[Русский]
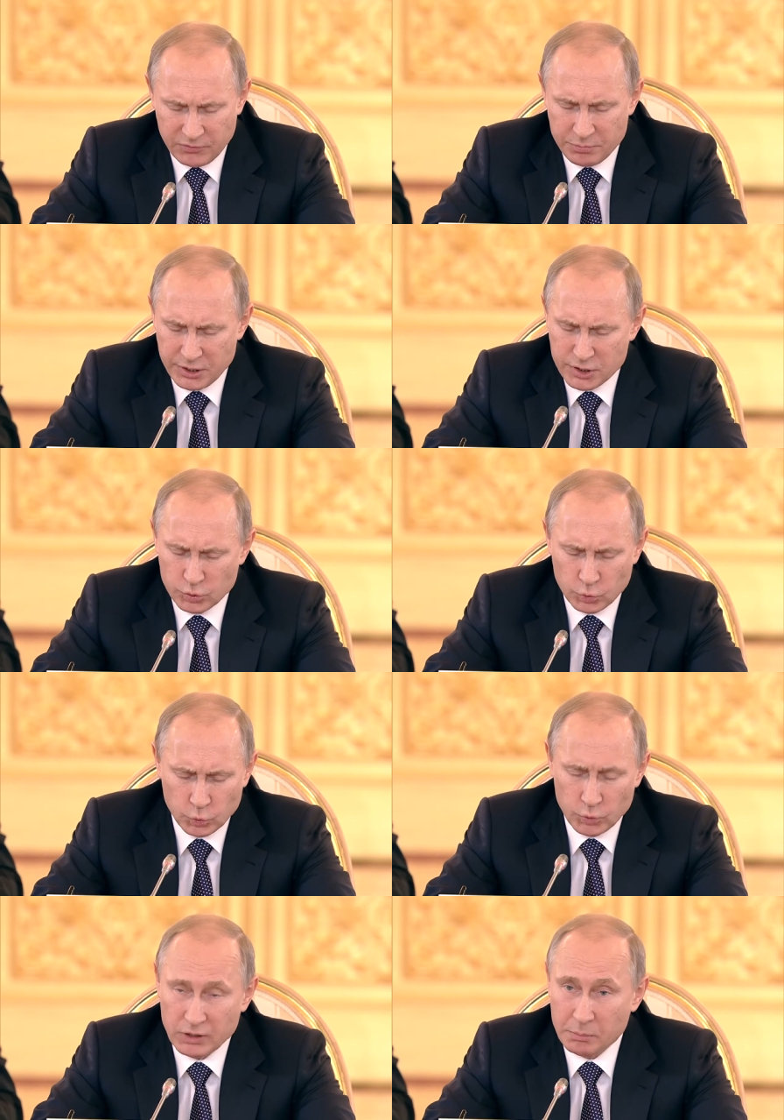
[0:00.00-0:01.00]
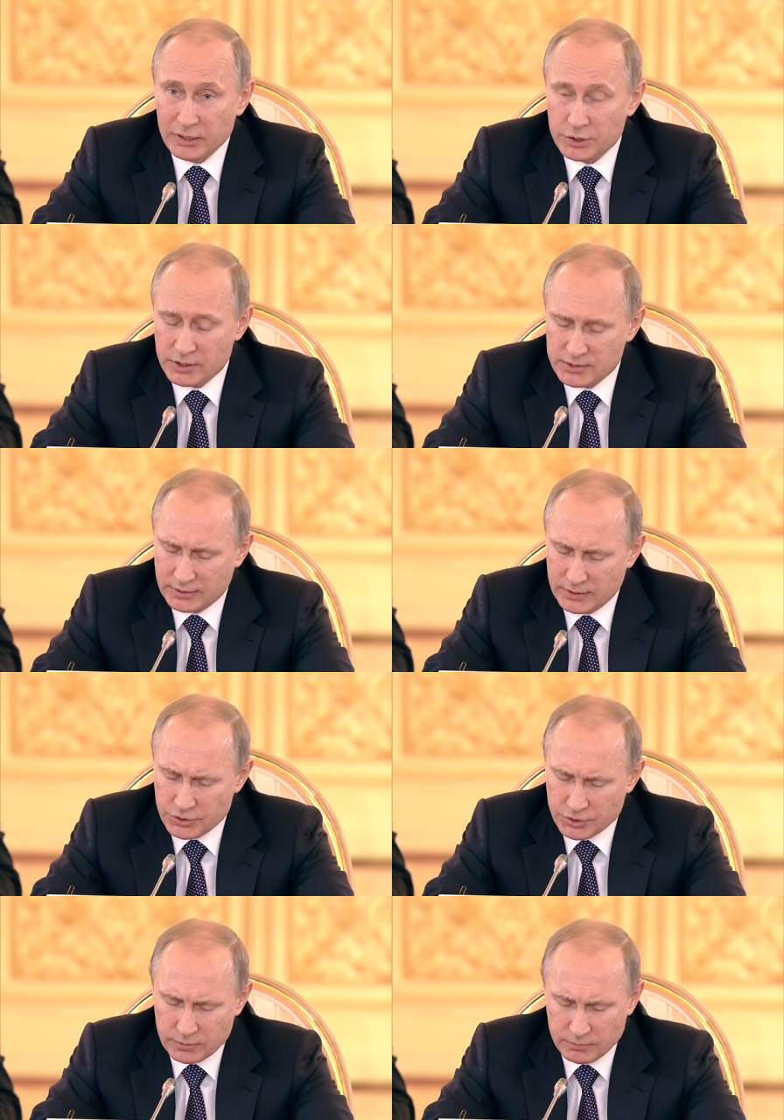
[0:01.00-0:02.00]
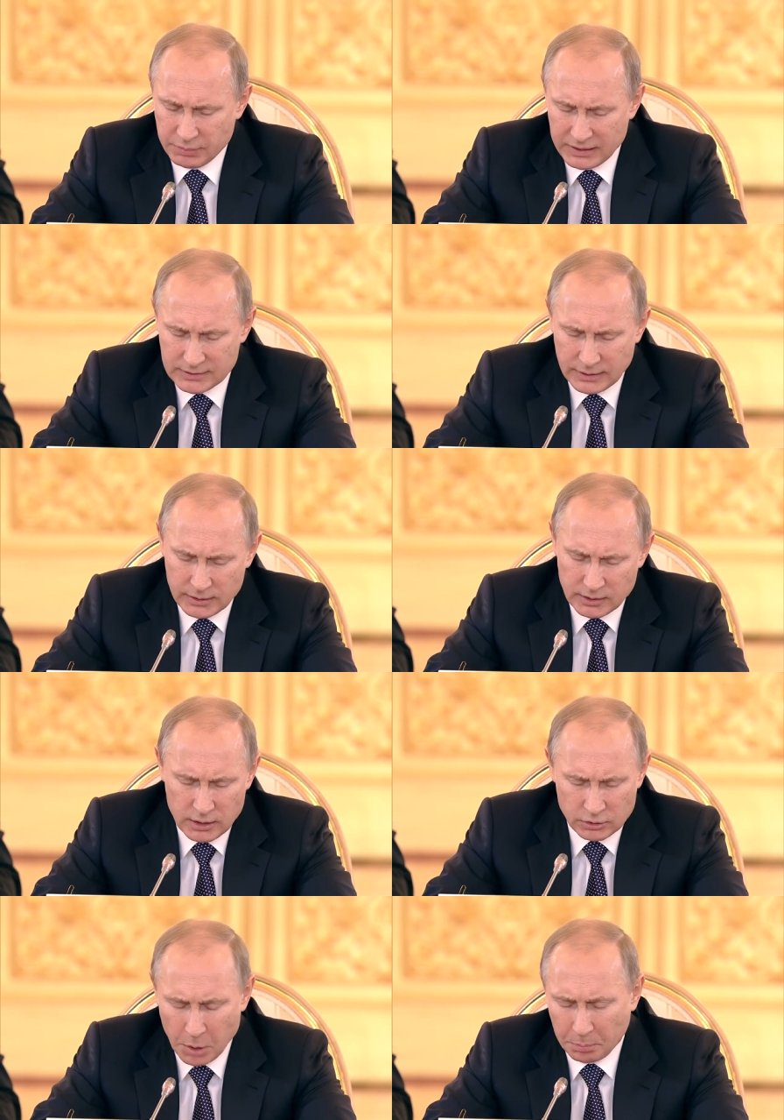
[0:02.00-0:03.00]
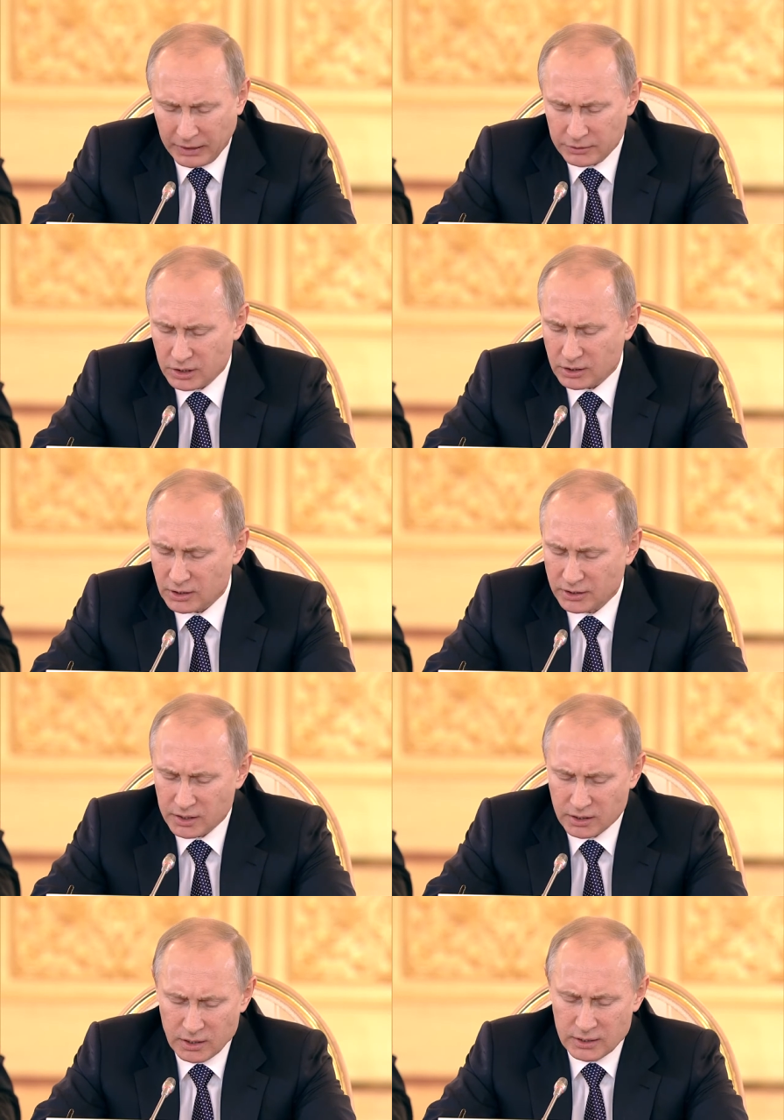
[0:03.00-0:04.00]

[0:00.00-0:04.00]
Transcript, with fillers: Впереди новые большие задачи – предстоит на практике наладить